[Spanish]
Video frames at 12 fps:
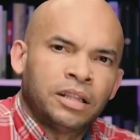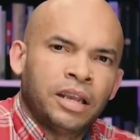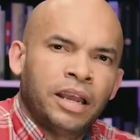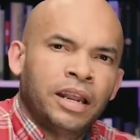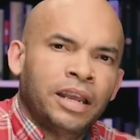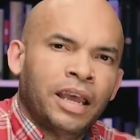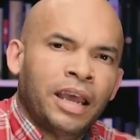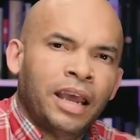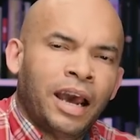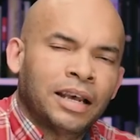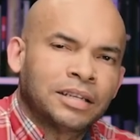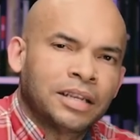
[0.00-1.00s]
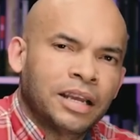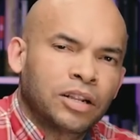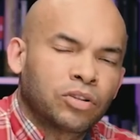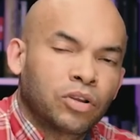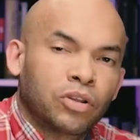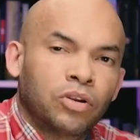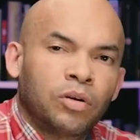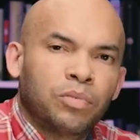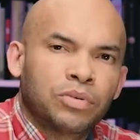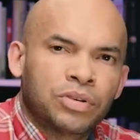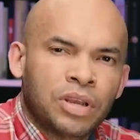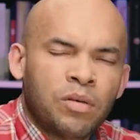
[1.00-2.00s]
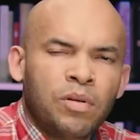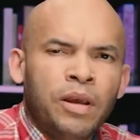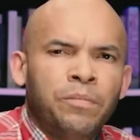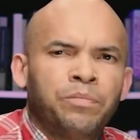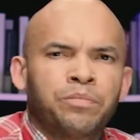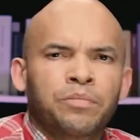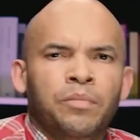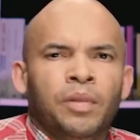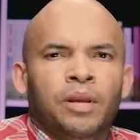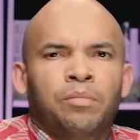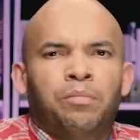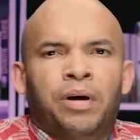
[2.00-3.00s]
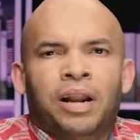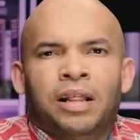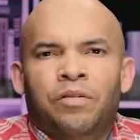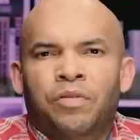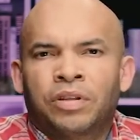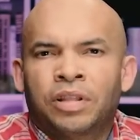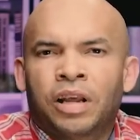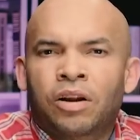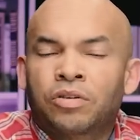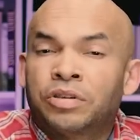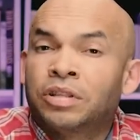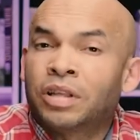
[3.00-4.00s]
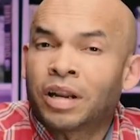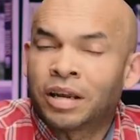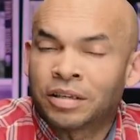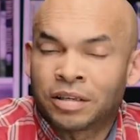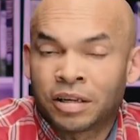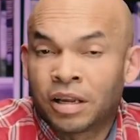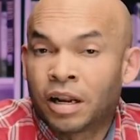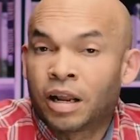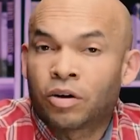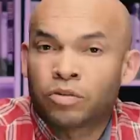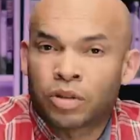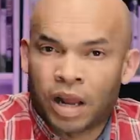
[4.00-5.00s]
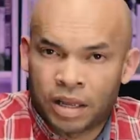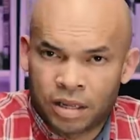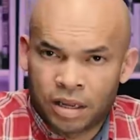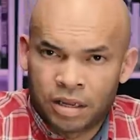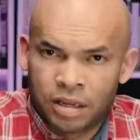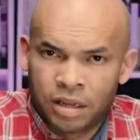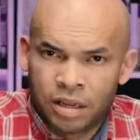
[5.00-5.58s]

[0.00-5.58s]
tiene que hacer todo lo posible para defender los intereses de quien le contrata.